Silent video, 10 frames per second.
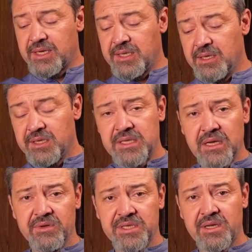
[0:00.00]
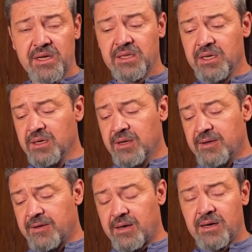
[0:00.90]
находились с левой стороны
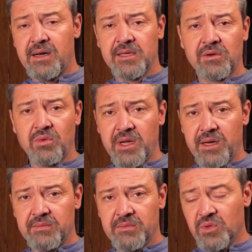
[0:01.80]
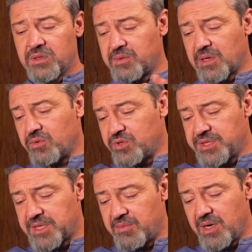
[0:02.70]
э, от руля. Ну, это такой
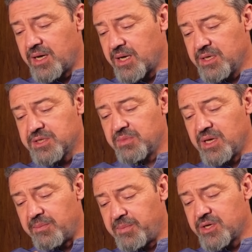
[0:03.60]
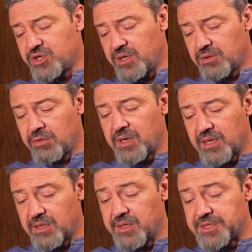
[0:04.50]
чистый американизм. И, опять же, никто никогда